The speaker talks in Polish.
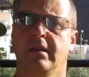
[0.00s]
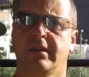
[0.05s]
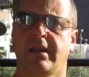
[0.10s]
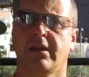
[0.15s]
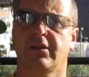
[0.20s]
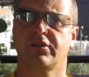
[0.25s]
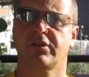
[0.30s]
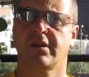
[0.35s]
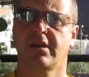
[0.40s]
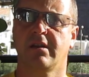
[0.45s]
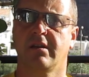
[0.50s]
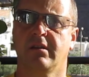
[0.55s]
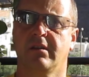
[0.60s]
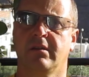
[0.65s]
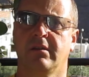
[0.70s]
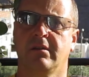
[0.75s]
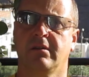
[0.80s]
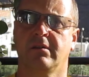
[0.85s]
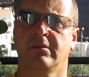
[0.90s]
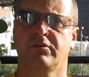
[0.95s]
Także,
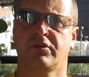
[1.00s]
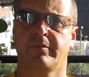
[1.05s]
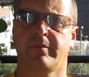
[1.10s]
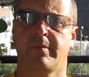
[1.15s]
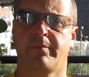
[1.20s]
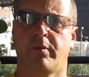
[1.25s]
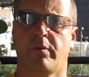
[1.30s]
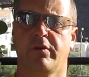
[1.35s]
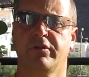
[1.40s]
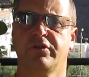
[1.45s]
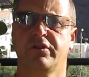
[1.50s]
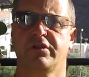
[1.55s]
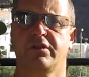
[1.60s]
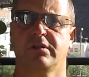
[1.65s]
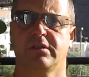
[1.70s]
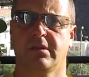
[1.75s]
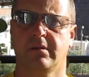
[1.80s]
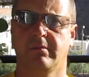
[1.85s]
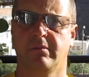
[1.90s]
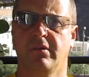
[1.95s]
y, żeby połączyć się
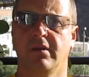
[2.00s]
z tym